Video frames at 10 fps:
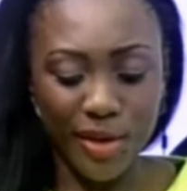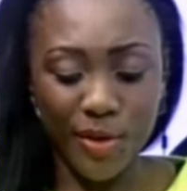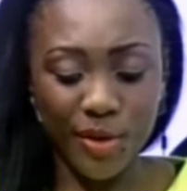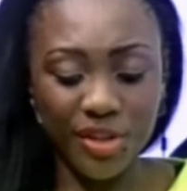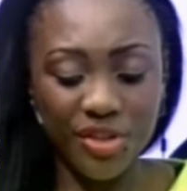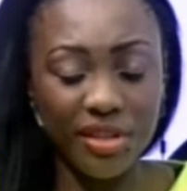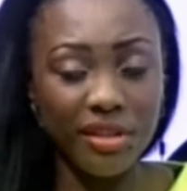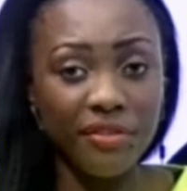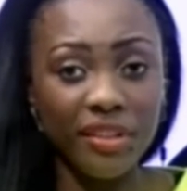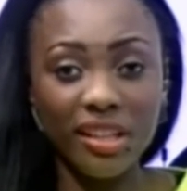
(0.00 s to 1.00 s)
Hoje
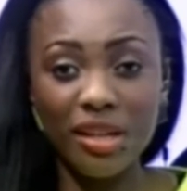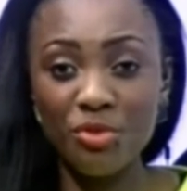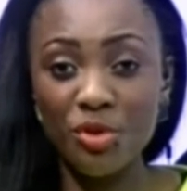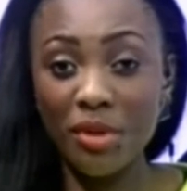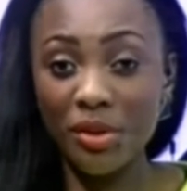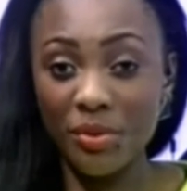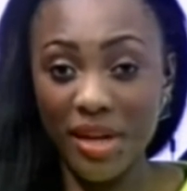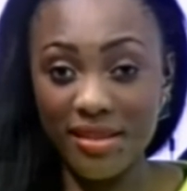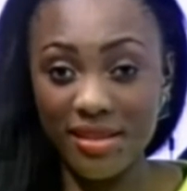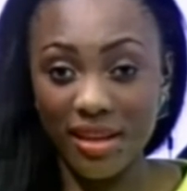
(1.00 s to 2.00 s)
falaremos de uma
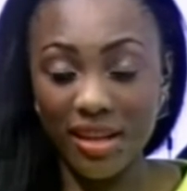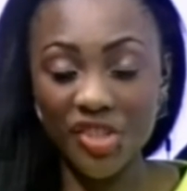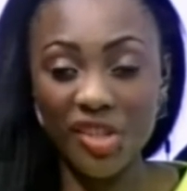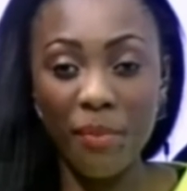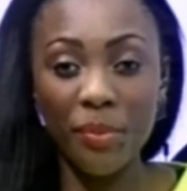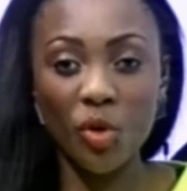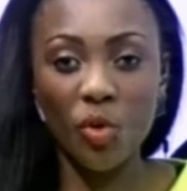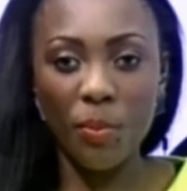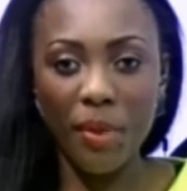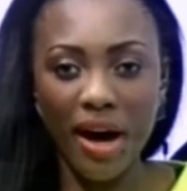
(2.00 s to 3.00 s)
doença que está a
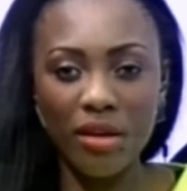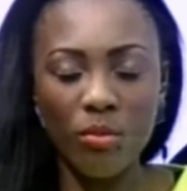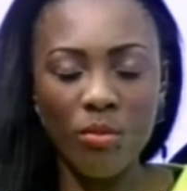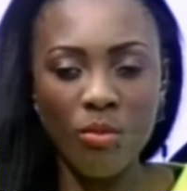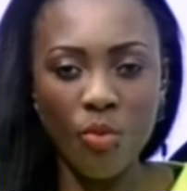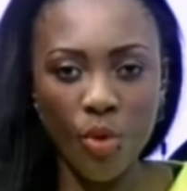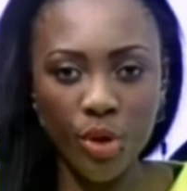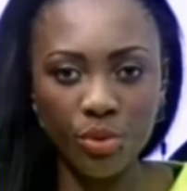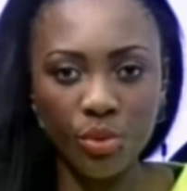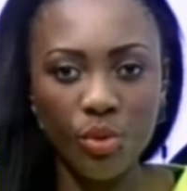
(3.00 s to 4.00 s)
preocupar
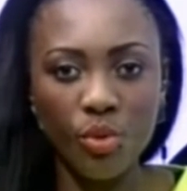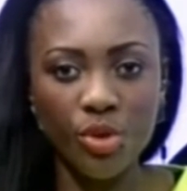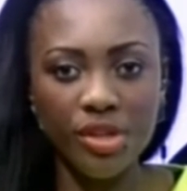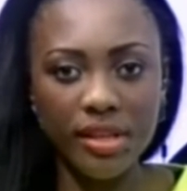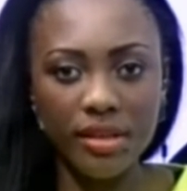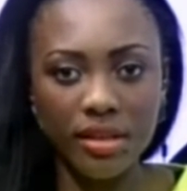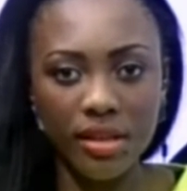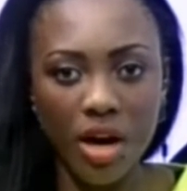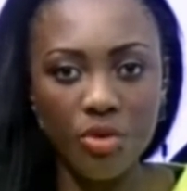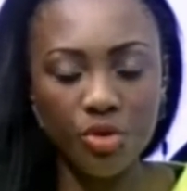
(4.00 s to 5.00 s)
muito os
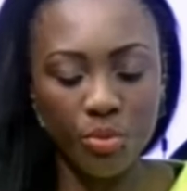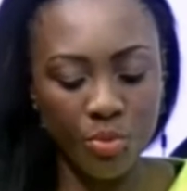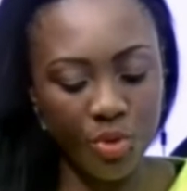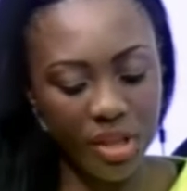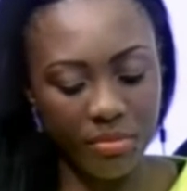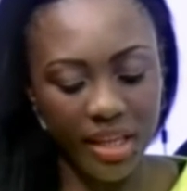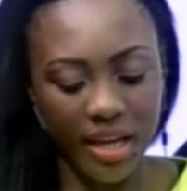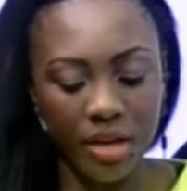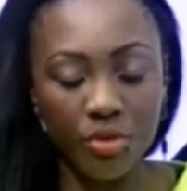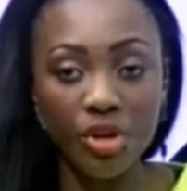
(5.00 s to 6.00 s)
cidadãos
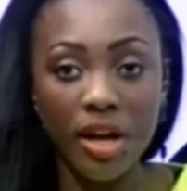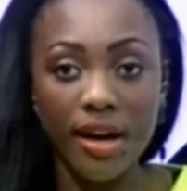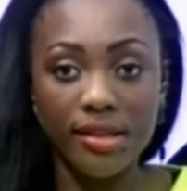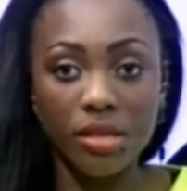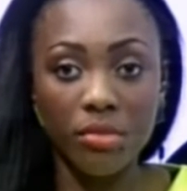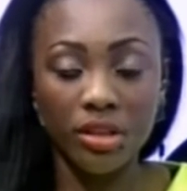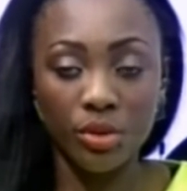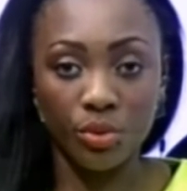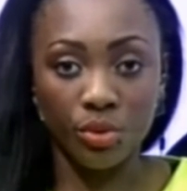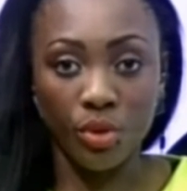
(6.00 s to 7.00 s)
moçambicanos acima de
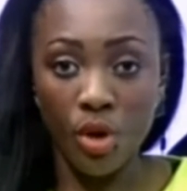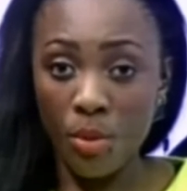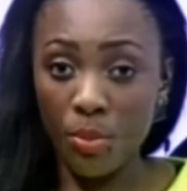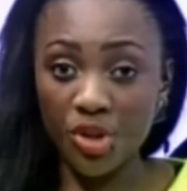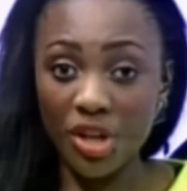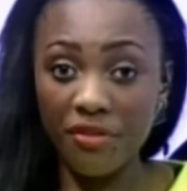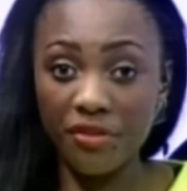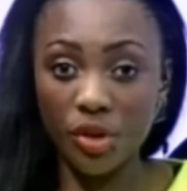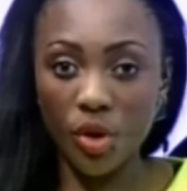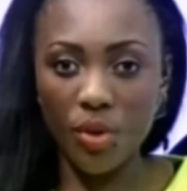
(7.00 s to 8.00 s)
tudo, pois já
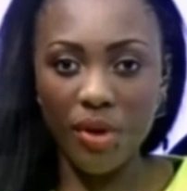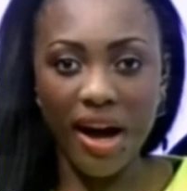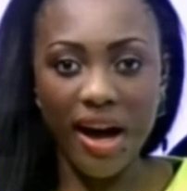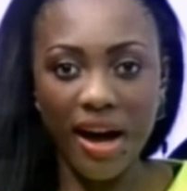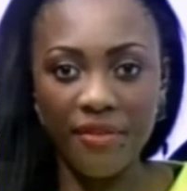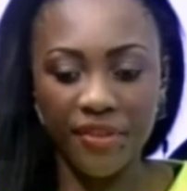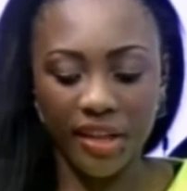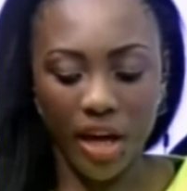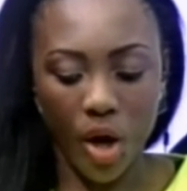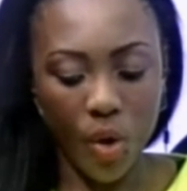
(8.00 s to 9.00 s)
afetou a
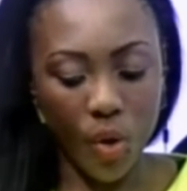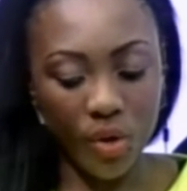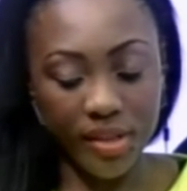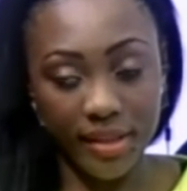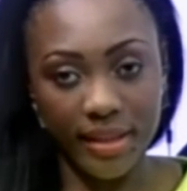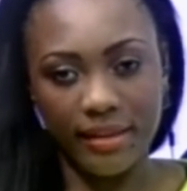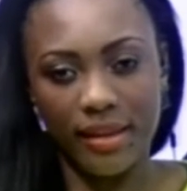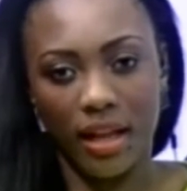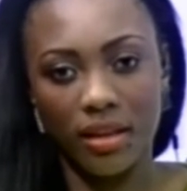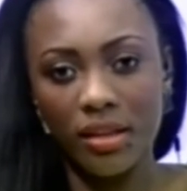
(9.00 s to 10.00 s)
África
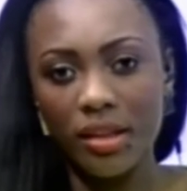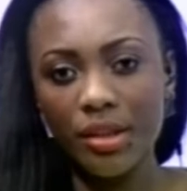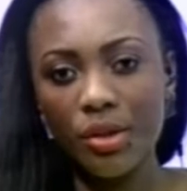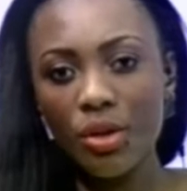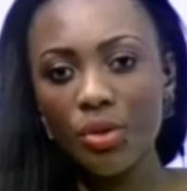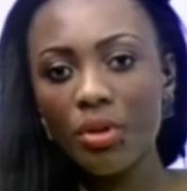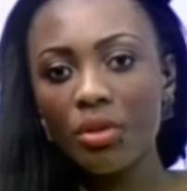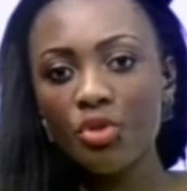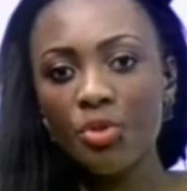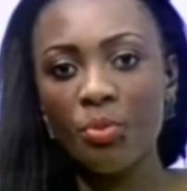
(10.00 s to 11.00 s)
Ocidental e rondam
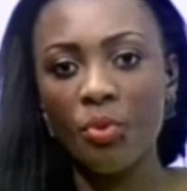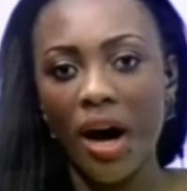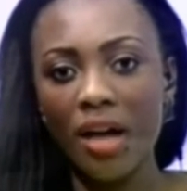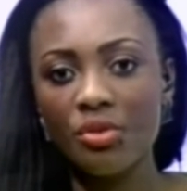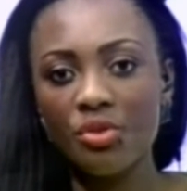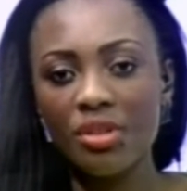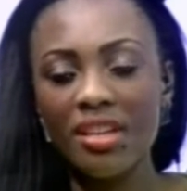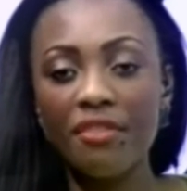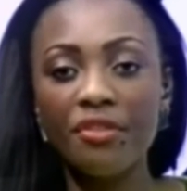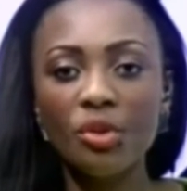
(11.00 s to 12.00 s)
alguns boatos que
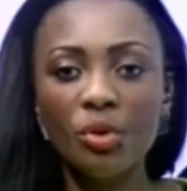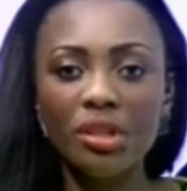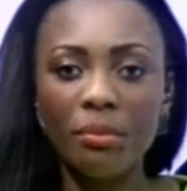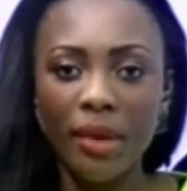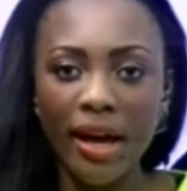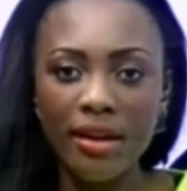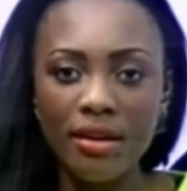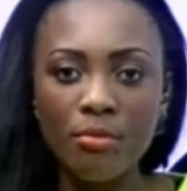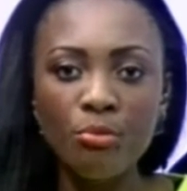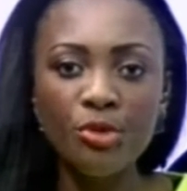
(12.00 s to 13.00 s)
afetou também
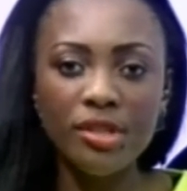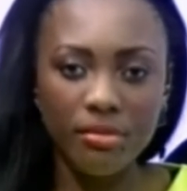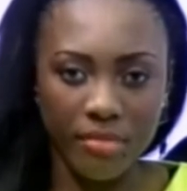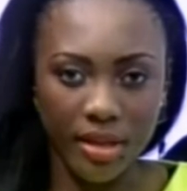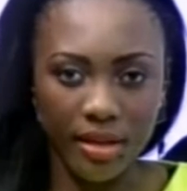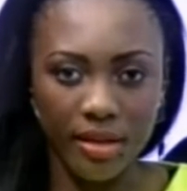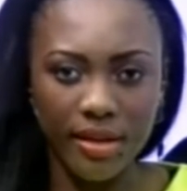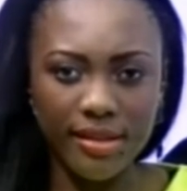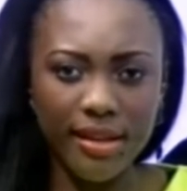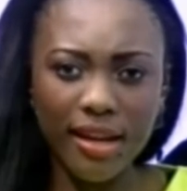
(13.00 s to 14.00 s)
Moçambique.
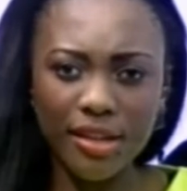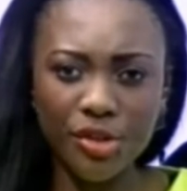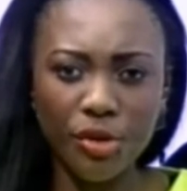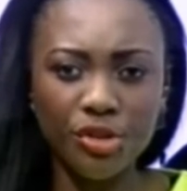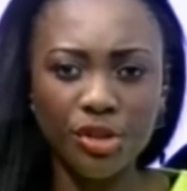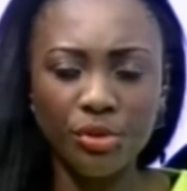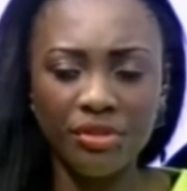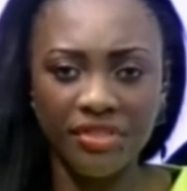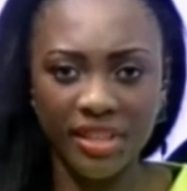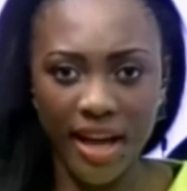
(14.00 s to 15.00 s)
Será que este constitui
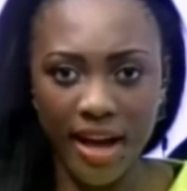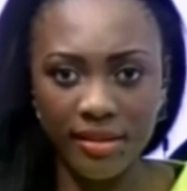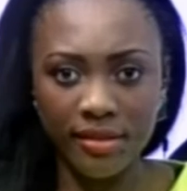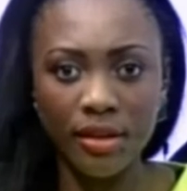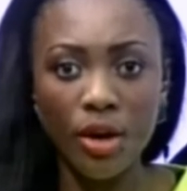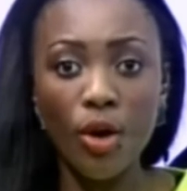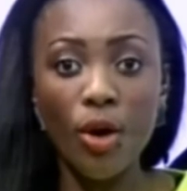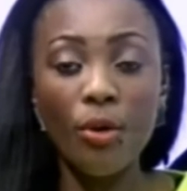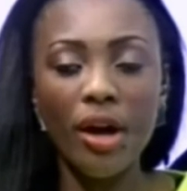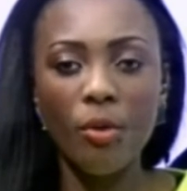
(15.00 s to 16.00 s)
verdade
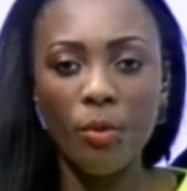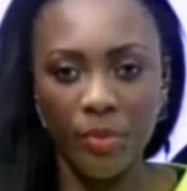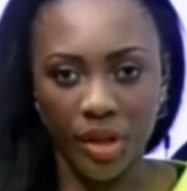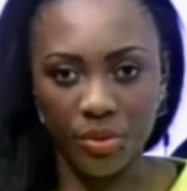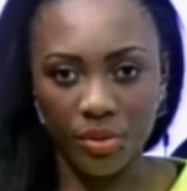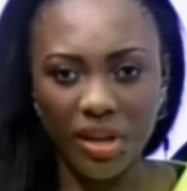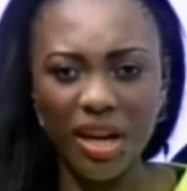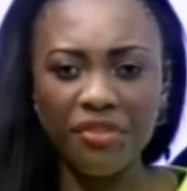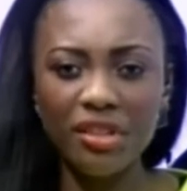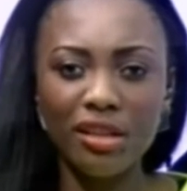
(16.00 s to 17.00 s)
ou é um mito?
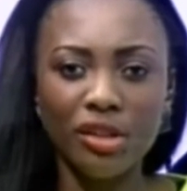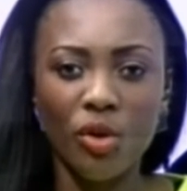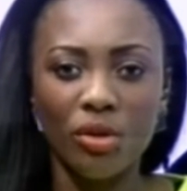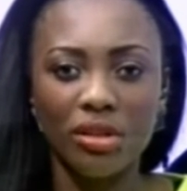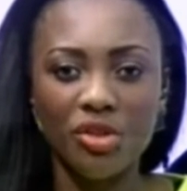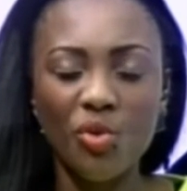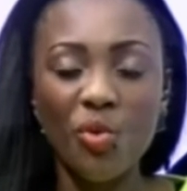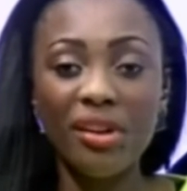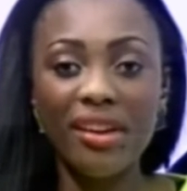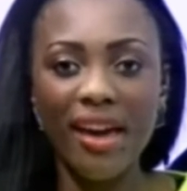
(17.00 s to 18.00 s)
Afinal de contas,
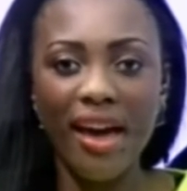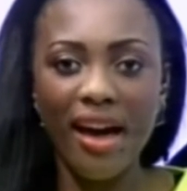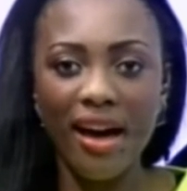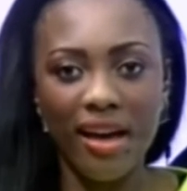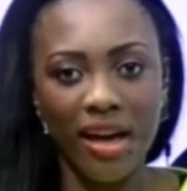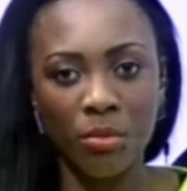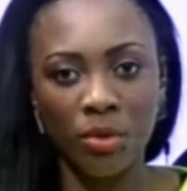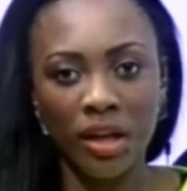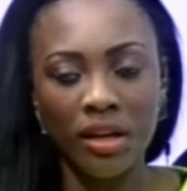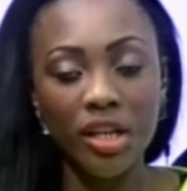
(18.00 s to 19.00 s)
o que é a
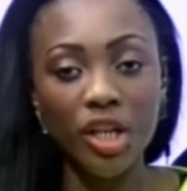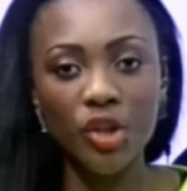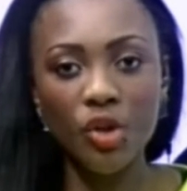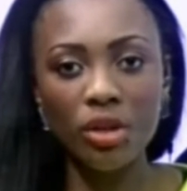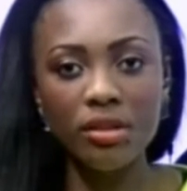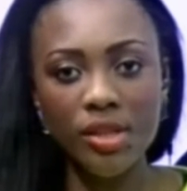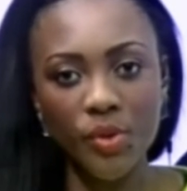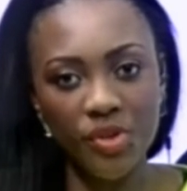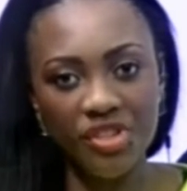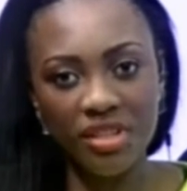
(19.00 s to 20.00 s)
ébola e de onde
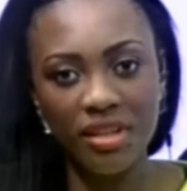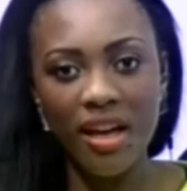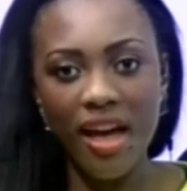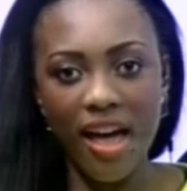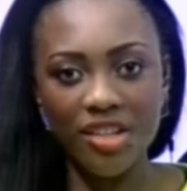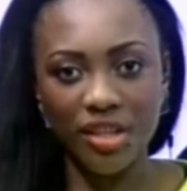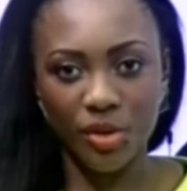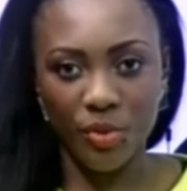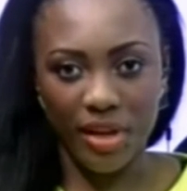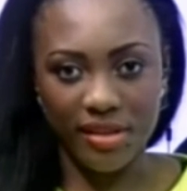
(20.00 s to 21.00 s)
surge esta
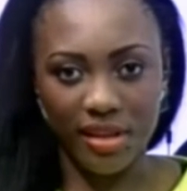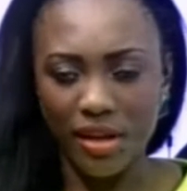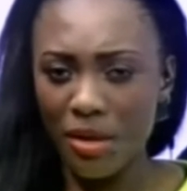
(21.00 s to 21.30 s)
doença?